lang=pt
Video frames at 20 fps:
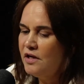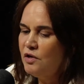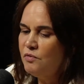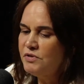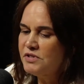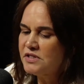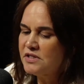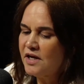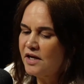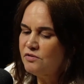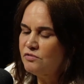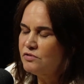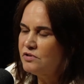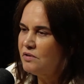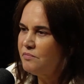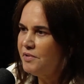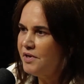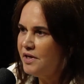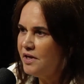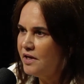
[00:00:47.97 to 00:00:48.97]
E o Estado
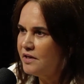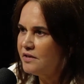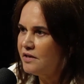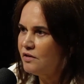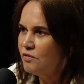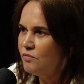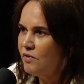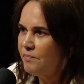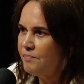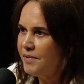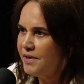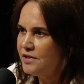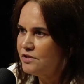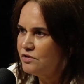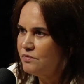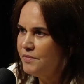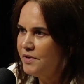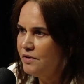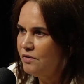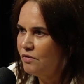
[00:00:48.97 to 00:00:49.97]
também entra com a
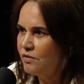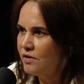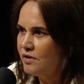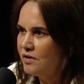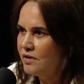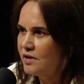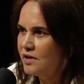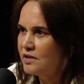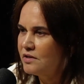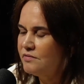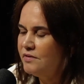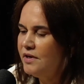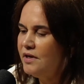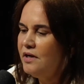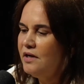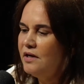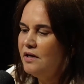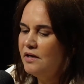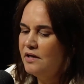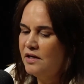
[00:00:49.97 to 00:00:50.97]
parte menor
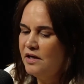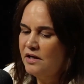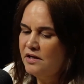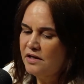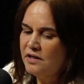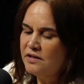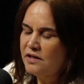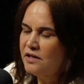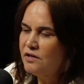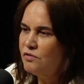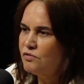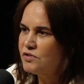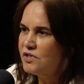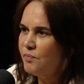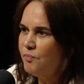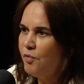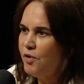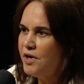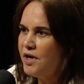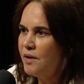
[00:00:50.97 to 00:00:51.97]
né? Que é quem tem que nos
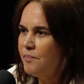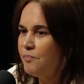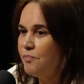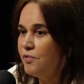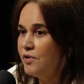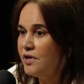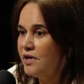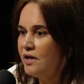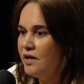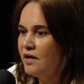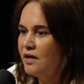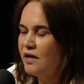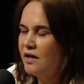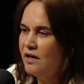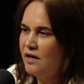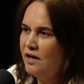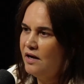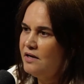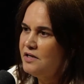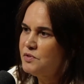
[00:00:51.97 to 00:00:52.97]
apoiar, porque
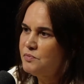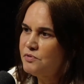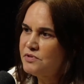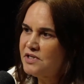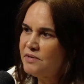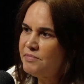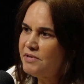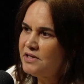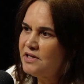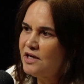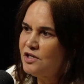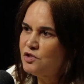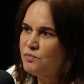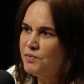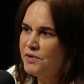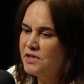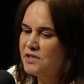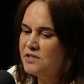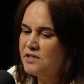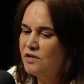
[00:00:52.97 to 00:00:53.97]
a responsabilidade
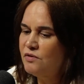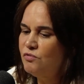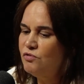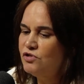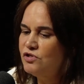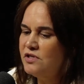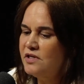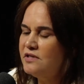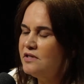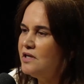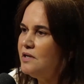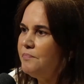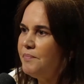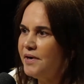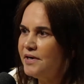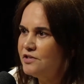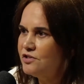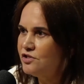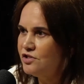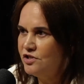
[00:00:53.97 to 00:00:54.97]
pela saúde é
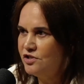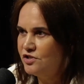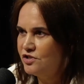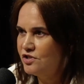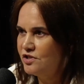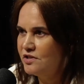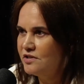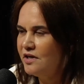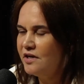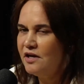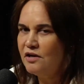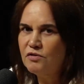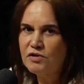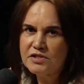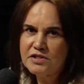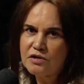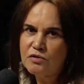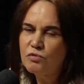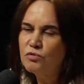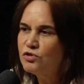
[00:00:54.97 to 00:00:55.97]
tripartite. Está na
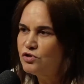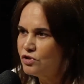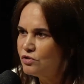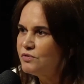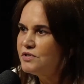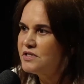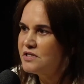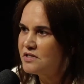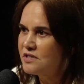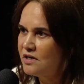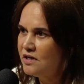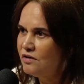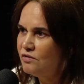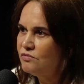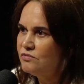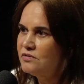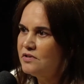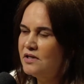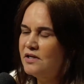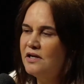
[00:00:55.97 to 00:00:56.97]
nossa
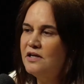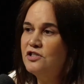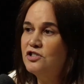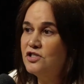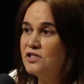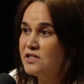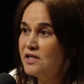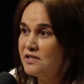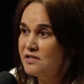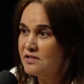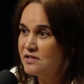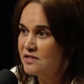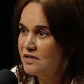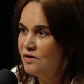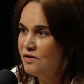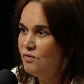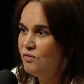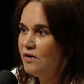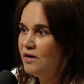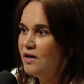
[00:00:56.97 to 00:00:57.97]
Constituição, está na
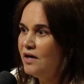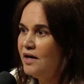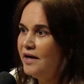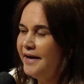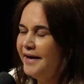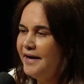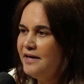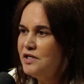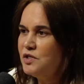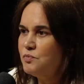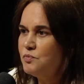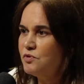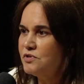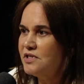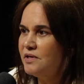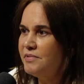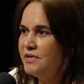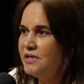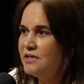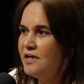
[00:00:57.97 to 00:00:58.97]
legislação, é a
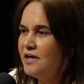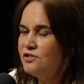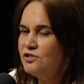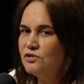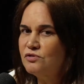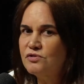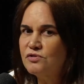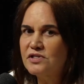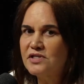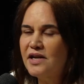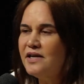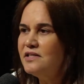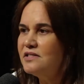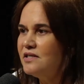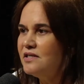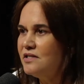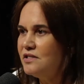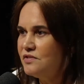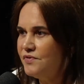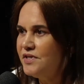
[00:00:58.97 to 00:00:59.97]
responsabilidade dos três
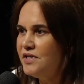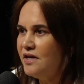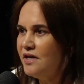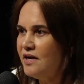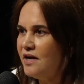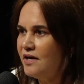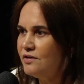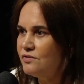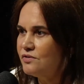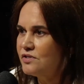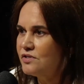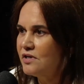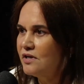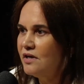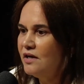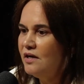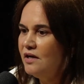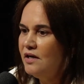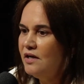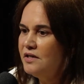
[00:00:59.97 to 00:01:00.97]
entes federados.
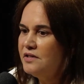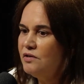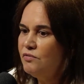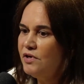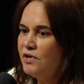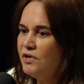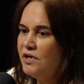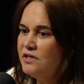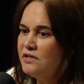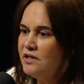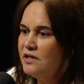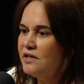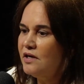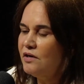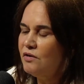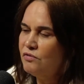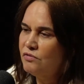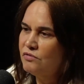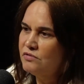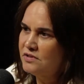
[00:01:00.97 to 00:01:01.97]
Então, quem tem que
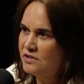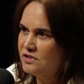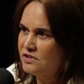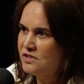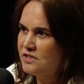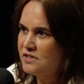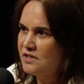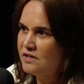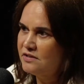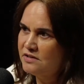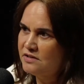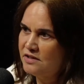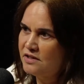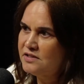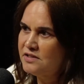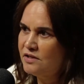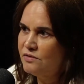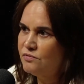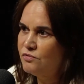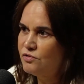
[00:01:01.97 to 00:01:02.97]
dar conta de, da
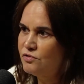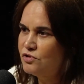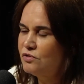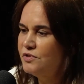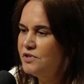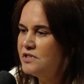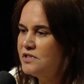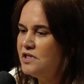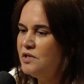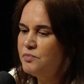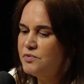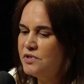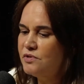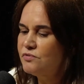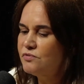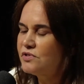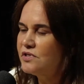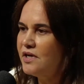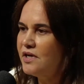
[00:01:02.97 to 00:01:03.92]
saúde no município são os